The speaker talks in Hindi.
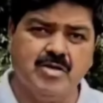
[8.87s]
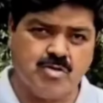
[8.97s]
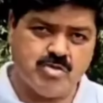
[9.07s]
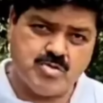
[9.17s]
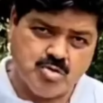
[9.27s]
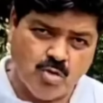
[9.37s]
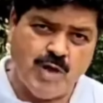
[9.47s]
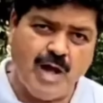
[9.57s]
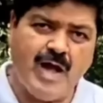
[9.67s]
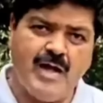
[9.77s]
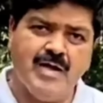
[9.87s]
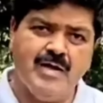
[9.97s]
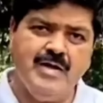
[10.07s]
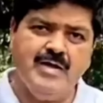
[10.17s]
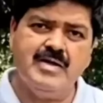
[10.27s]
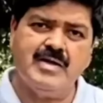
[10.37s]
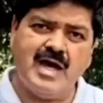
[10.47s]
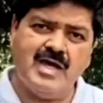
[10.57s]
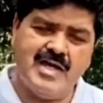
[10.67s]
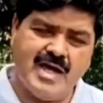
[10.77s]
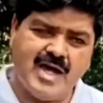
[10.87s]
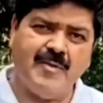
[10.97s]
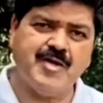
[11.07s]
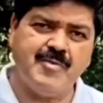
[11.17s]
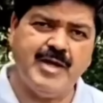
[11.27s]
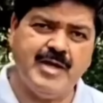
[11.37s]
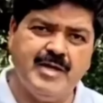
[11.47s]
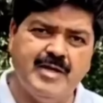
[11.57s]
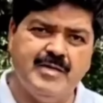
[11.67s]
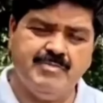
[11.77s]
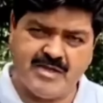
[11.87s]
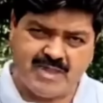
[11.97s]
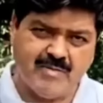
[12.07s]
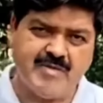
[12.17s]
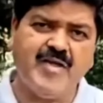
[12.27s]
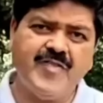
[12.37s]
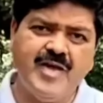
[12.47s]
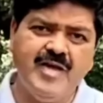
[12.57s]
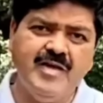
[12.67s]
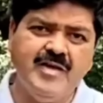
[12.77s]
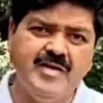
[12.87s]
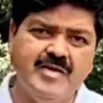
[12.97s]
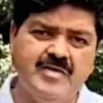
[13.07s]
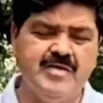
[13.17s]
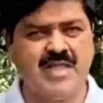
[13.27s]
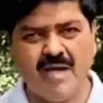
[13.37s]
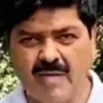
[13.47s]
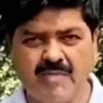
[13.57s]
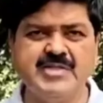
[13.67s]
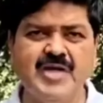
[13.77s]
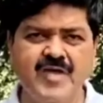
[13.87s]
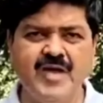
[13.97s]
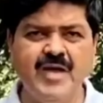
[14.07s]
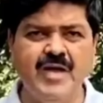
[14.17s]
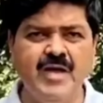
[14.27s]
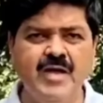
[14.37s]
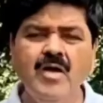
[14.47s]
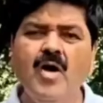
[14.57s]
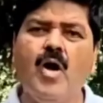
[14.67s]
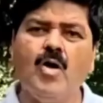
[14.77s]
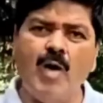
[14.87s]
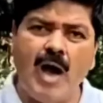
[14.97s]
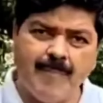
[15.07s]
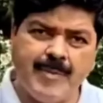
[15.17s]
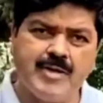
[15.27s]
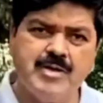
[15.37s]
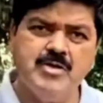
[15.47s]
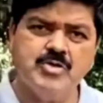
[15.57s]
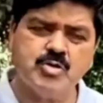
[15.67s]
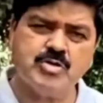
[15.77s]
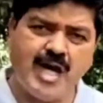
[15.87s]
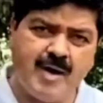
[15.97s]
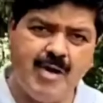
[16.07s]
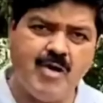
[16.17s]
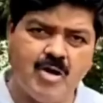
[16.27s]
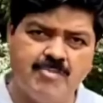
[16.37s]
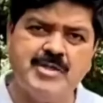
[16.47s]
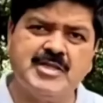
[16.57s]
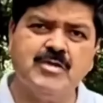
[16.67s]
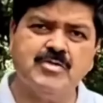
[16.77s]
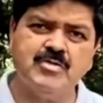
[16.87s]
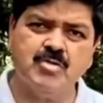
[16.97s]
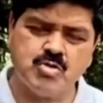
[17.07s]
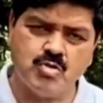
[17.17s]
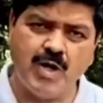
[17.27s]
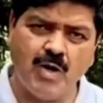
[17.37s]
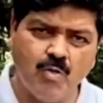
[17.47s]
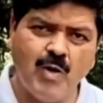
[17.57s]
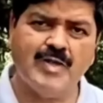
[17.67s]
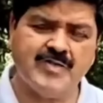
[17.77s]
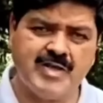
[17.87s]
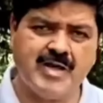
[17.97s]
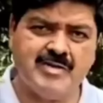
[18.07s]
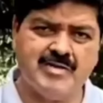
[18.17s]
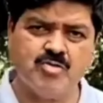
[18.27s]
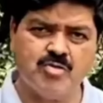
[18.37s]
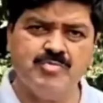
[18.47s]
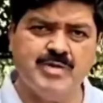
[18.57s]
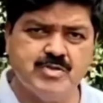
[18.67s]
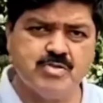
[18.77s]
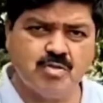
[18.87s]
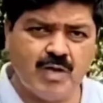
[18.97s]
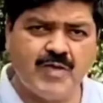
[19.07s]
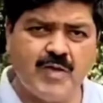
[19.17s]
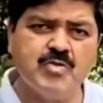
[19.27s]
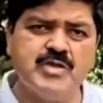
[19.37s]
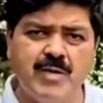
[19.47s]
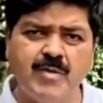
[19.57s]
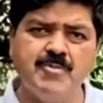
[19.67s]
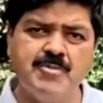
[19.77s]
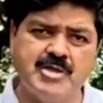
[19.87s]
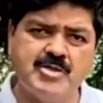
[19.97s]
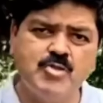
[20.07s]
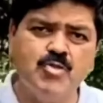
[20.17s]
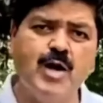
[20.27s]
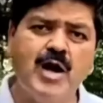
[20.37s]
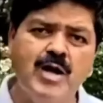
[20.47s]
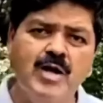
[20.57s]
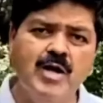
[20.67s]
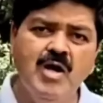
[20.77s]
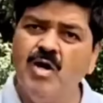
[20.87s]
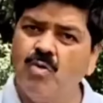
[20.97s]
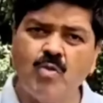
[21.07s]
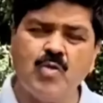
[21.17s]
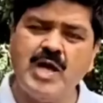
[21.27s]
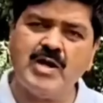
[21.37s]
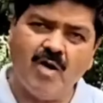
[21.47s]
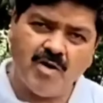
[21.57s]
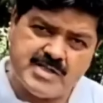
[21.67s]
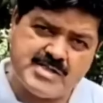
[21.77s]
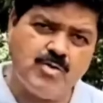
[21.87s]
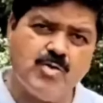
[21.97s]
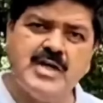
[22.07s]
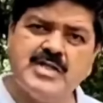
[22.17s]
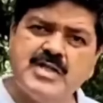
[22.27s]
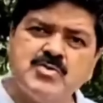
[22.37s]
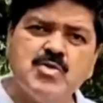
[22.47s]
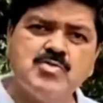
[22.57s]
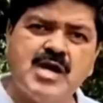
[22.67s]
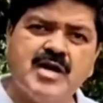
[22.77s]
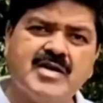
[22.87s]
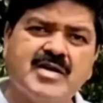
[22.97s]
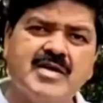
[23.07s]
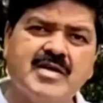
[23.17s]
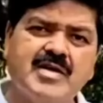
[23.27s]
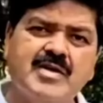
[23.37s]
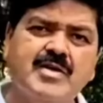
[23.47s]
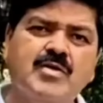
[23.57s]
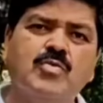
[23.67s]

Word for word: तो सोना क्या एक हफ्ते में पीतल बन जाता है तांबा बन जाता है और वहां पर जो तांबा और पीतल वो सोना हुआ तथाकथित रूप में जो सोना था वो तांबा और पीतल जो हुआ वो क्या कांग्रेस के लोग गए थे उसको उजागर करने के लिए